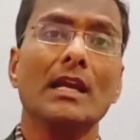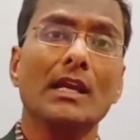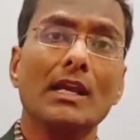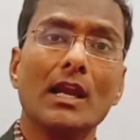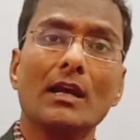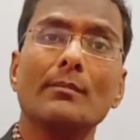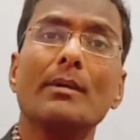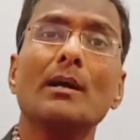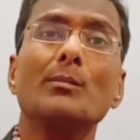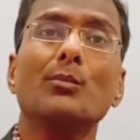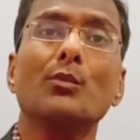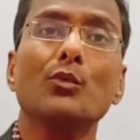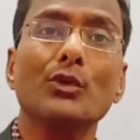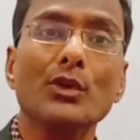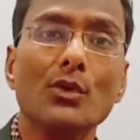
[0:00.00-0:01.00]
लगभग
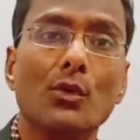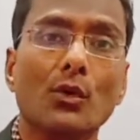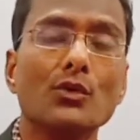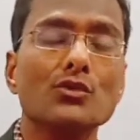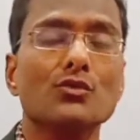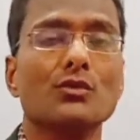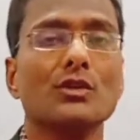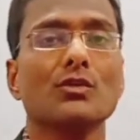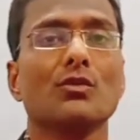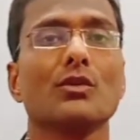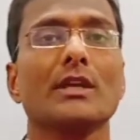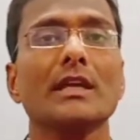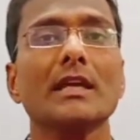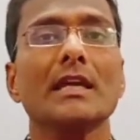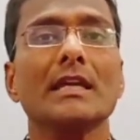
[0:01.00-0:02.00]
पूरी हो चुकी
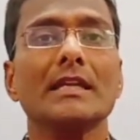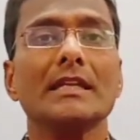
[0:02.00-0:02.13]
होगी